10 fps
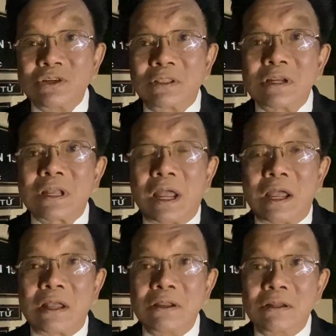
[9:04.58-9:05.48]
cho tất
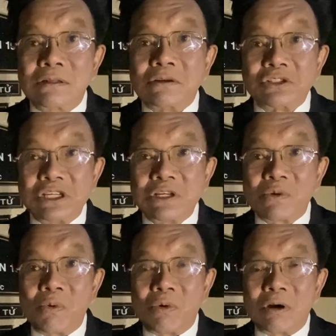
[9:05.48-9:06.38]
cả cử tri
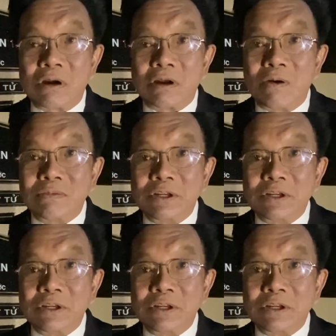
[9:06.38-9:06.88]
của ông,